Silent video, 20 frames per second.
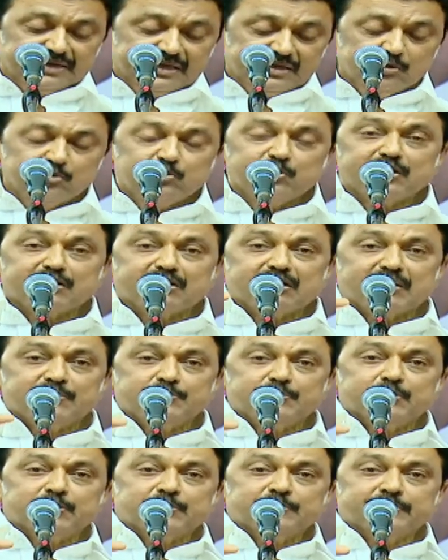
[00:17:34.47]
இன்னுயிர்
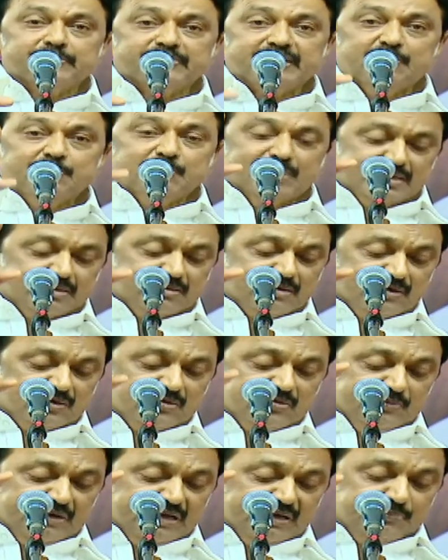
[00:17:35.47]
காப்போம் நம்மை
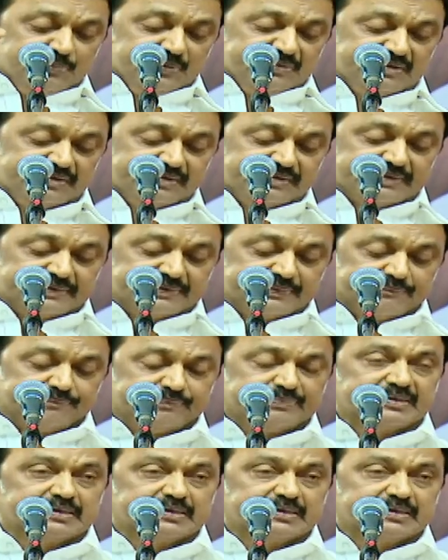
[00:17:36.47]
காக்கும் நாற்பத்தி எட்டு